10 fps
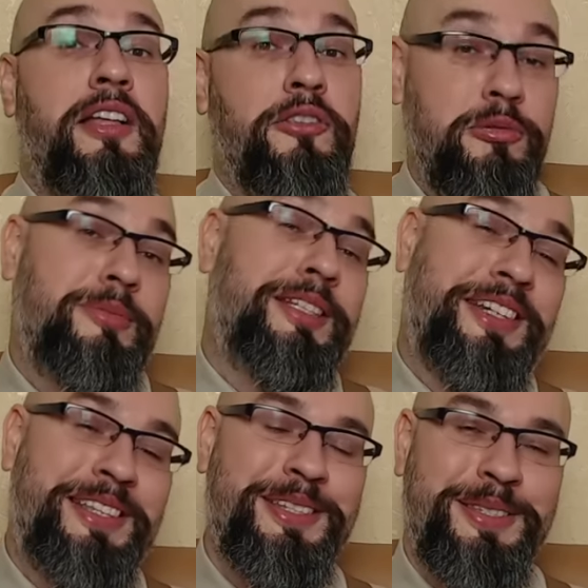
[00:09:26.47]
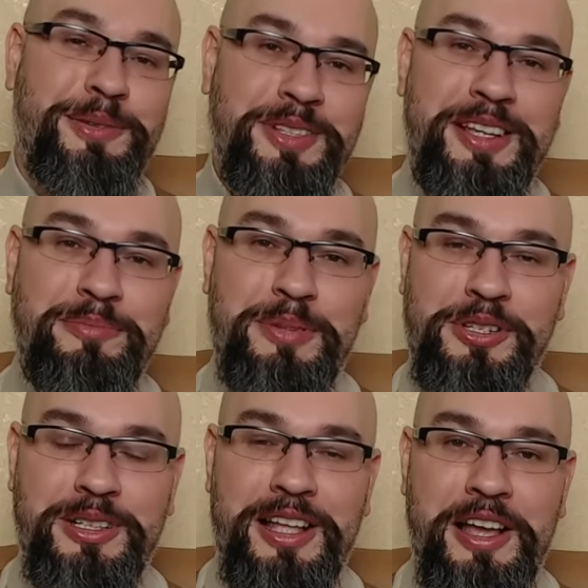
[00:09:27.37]
Ну и традиционно
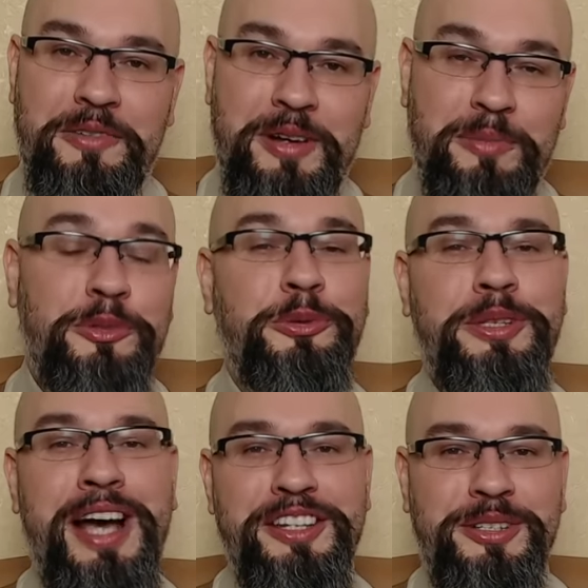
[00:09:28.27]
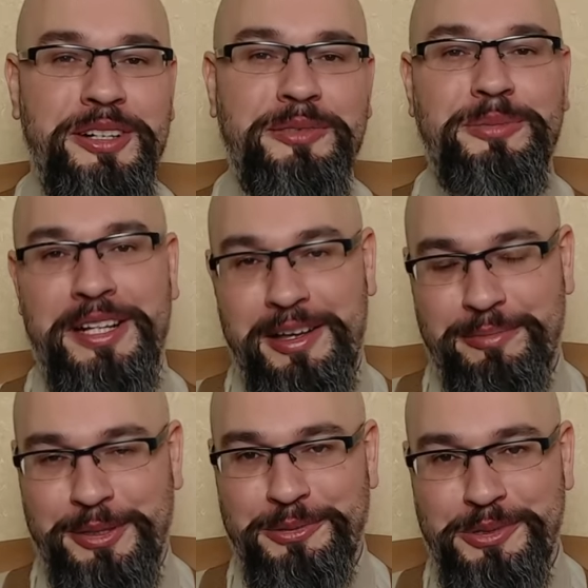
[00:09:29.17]
пожелаю вам удачи,
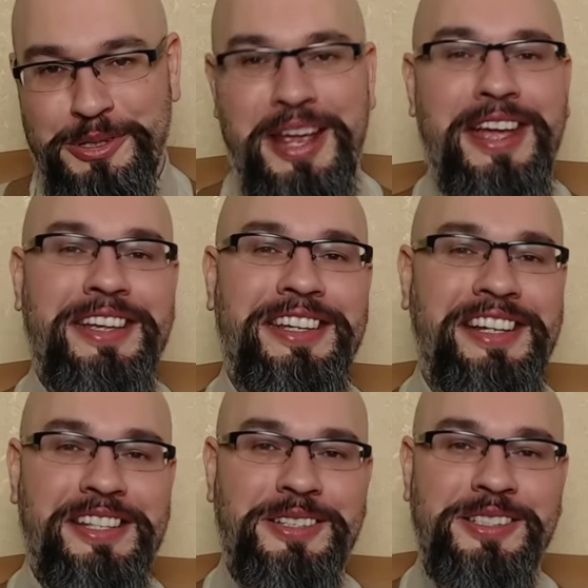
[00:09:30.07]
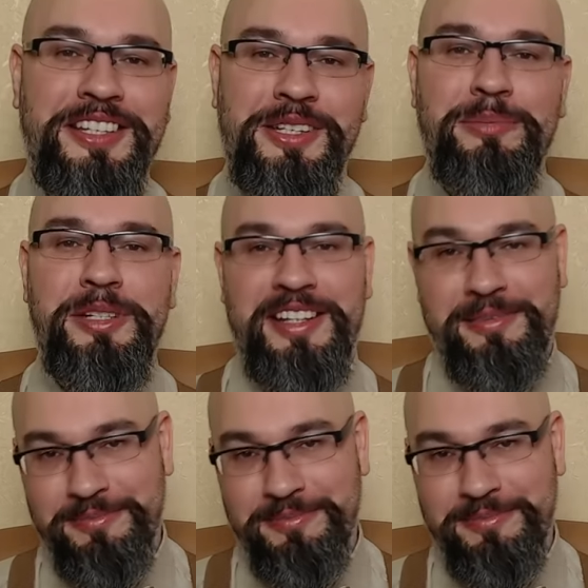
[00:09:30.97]
благополучия и, конечно же, мира.